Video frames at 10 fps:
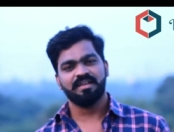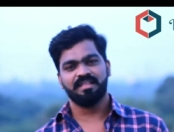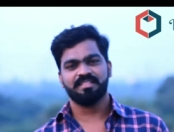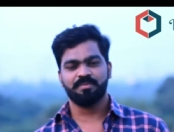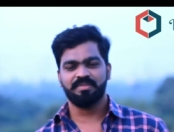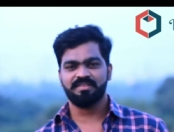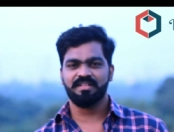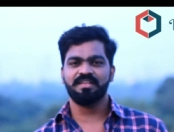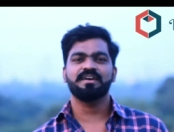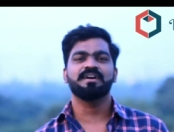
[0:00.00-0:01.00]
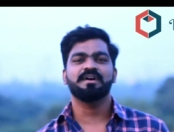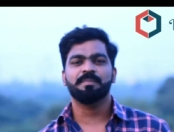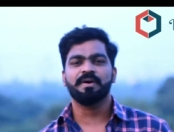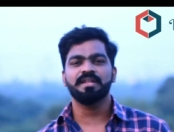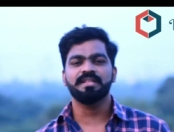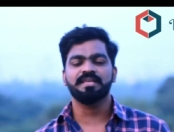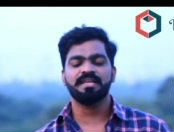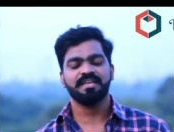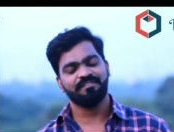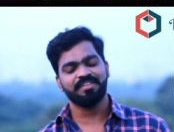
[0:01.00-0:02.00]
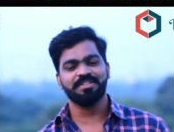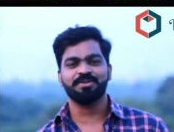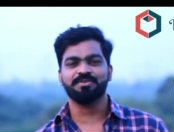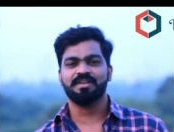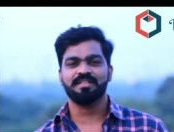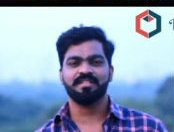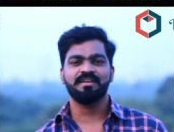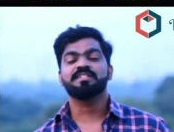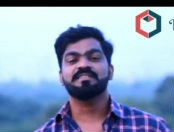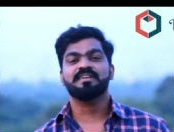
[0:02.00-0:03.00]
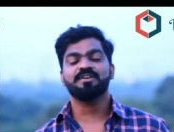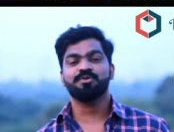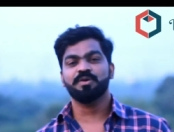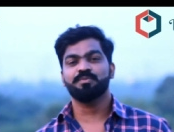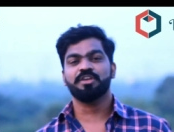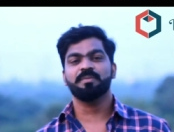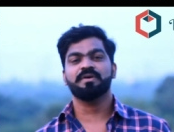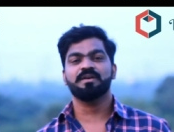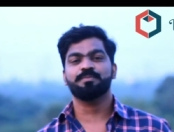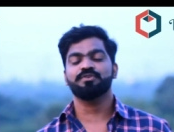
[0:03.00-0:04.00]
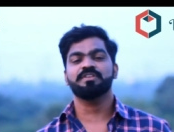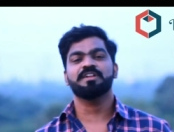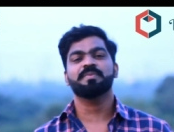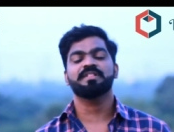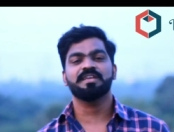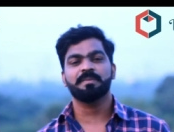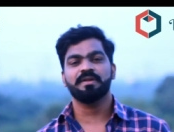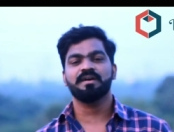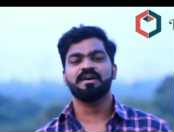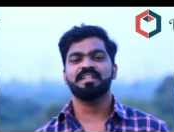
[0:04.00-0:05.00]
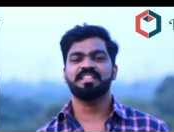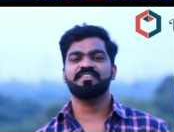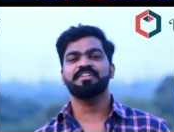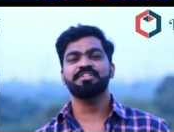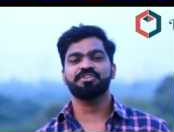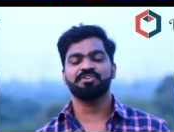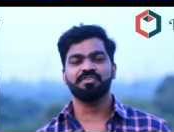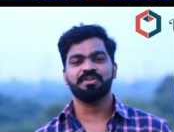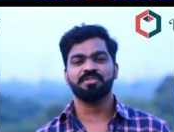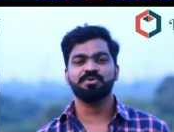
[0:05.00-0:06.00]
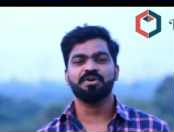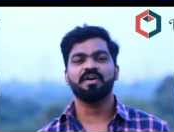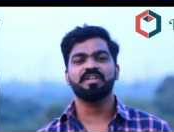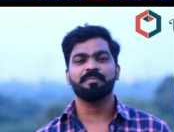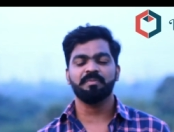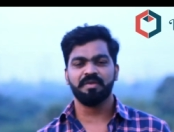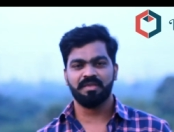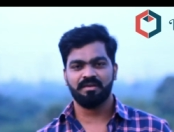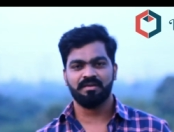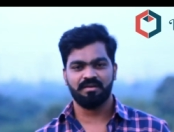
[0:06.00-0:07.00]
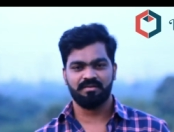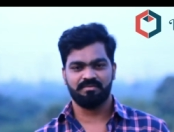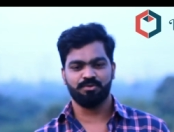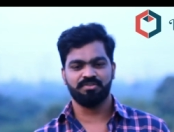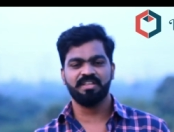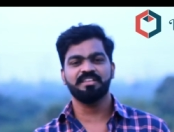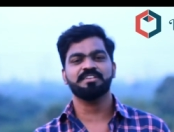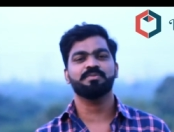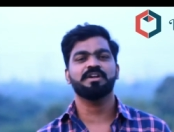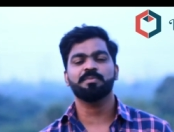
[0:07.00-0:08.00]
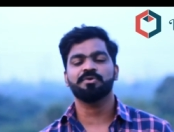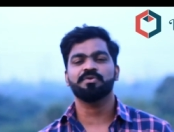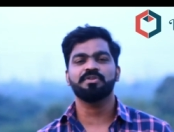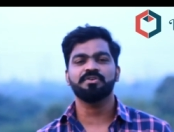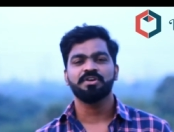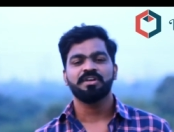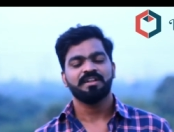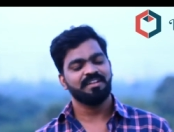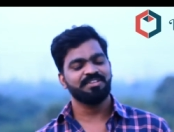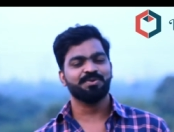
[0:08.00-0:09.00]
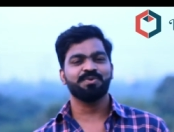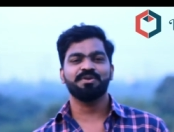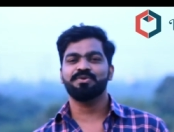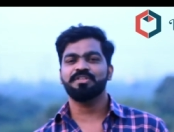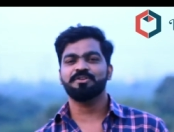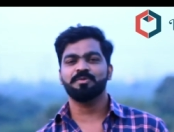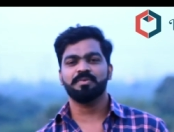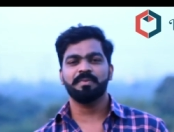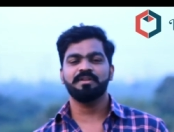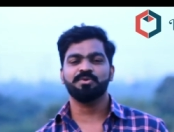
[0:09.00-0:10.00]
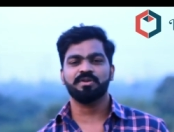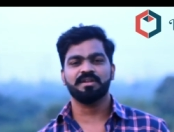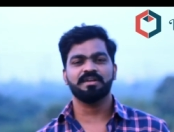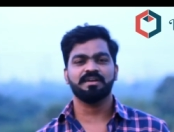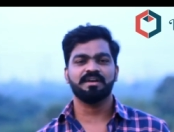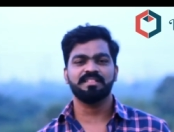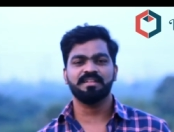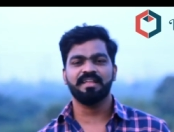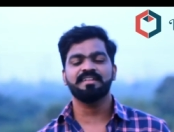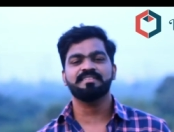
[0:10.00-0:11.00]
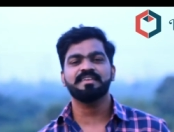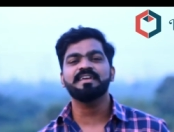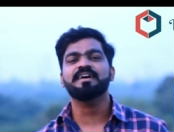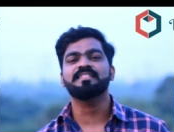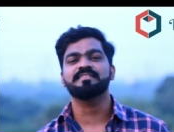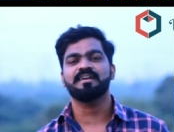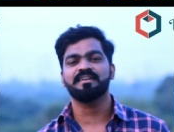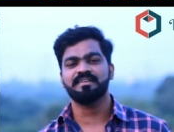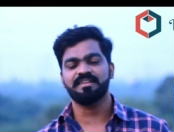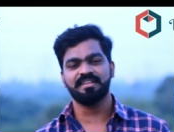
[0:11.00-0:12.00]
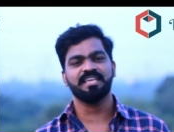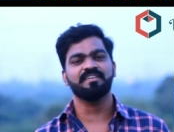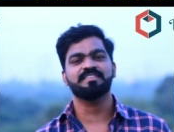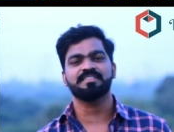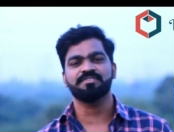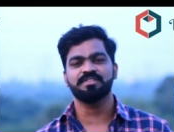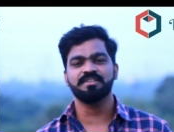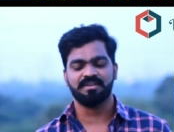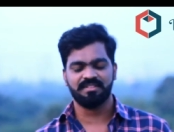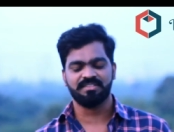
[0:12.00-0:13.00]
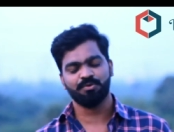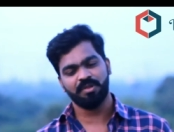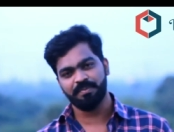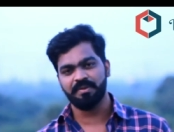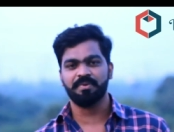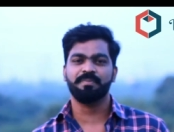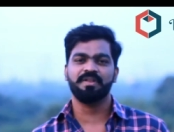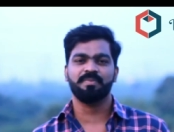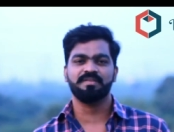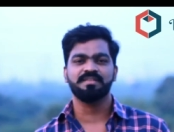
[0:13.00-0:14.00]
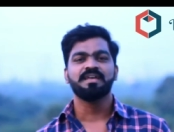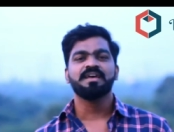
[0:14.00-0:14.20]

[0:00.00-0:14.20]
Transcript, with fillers: இளைய தளபதி சாரே பாடி இருக்கிற வெறித்தனம் சாங் தான் அந்த சாங்குடைய முக்கியமான ப்ரோஸ் என்னென்னு பார்த்தீங்க அப்படின்னா அதில் அந்த வெறித்தனம்னு வரதும் அவர் எப்பயுமே ஒரு ஸ்டேஜுக்கு முன்னாடி போனோடனையும் நெஞ்சுக்குள் குடியிருக்கும் அப்படின்னு சொல்கிற அந்த லைன்ஸையே அந்த சாங்க்கு லிரிக்காக வச்சது வந்து அந்த சாங்குடைய மிகப்பெரிய ப்ளஸ்